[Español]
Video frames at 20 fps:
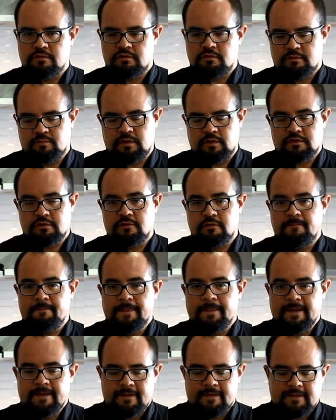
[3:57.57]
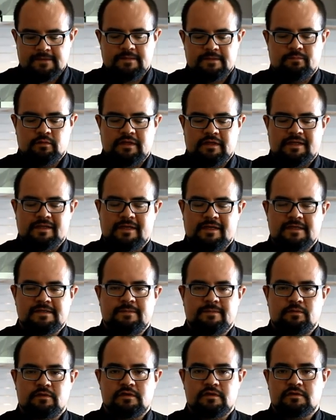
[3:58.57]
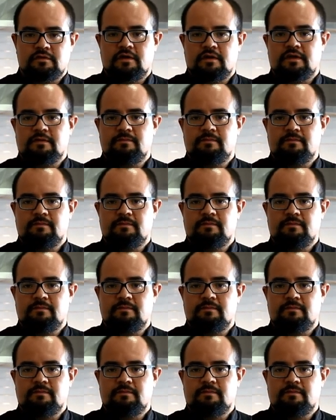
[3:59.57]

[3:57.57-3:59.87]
Entonces por eso es importante que ese proceso de